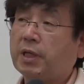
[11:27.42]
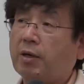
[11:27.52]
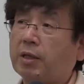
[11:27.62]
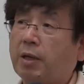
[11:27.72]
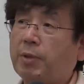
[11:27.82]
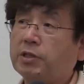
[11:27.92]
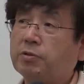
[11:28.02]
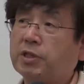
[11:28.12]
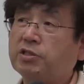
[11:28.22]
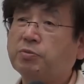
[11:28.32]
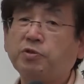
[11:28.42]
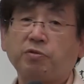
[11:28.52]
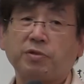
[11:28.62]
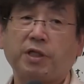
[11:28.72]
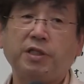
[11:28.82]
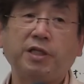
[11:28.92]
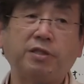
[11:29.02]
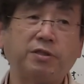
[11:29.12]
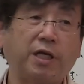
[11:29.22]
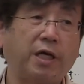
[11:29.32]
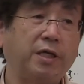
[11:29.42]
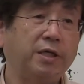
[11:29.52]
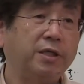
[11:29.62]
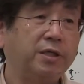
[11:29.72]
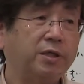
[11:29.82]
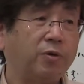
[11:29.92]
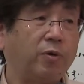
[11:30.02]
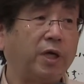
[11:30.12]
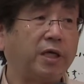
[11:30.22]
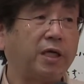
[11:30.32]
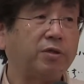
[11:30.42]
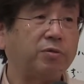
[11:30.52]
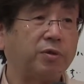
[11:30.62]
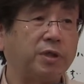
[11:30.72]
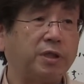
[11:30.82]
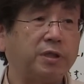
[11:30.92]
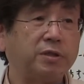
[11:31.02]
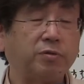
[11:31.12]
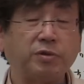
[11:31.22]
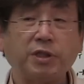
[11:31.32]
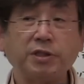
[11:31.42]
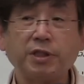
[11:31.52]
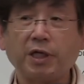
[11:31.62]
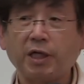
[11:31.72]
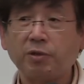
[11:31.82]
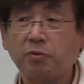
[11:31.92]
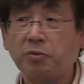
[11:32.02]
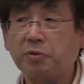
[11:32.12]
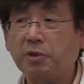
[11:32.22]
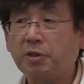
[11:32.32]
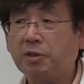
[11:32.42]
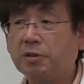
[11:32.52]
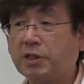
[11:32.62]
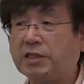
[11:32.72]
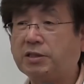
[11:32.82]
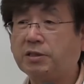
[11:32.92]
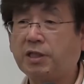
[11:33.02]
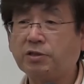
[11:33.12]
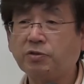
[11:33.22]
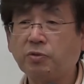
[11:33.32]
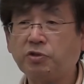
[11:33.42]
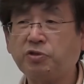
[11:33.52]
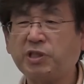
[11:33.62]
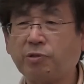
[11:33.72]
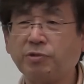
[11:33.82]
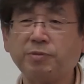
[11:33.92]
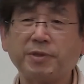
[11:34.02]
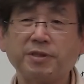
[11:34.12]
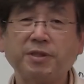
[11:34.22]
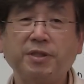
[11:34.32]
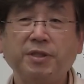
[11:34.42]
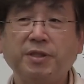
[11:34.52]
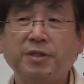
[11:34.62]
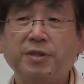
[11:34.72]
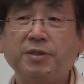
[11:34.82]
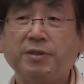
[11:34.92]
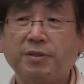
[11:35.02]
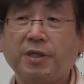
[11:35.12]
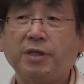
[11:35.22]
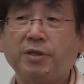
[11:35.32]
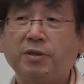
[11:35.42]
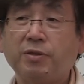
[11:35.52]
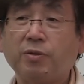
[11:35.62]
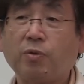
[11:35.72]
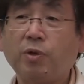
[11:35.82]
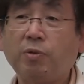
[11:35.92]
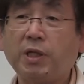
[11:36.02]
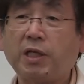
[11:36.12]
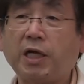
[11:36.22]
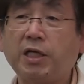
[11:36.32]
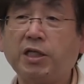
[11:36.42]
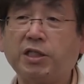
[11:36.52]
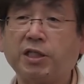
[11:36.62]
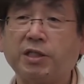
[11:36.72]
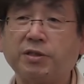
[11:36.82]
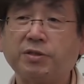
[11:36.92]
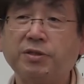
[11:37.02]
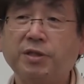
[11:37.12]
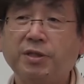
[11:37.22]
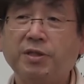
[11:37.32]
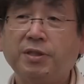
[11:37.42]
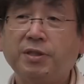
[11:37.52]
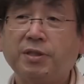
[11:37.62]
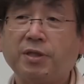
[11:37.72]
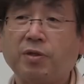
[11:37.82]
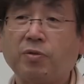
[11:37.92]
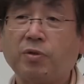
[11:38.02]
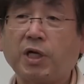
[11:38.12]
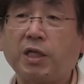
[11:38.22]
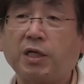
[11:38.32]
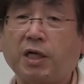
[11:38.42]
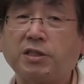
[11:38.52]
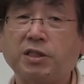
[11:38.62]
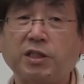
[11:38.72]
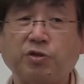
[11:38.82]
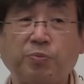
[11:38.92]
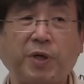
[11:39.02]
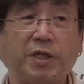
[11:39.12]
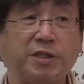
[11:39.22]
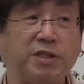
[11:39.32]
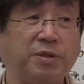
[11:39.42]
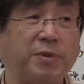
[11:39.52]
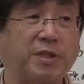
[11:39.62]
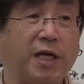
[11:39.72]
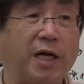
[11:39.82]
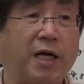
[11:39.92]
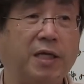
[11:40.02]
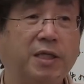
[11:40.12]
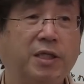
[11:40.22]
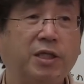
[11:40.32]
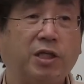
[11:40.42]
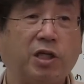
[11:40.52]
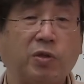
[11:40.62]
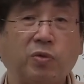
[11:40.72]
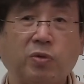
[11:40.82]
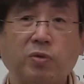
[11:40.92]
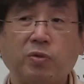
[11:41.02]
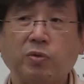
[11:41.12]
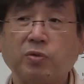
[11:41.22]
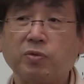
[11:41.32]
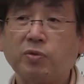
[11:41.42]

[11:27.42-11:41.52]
あまりの鉄不足で貧血でこれはいかんという時によく先生があの鉄鉄の注射を打ちます、ね、これは、ね、大変危険ですあの中で活性酸素いっぱい発生しますからあの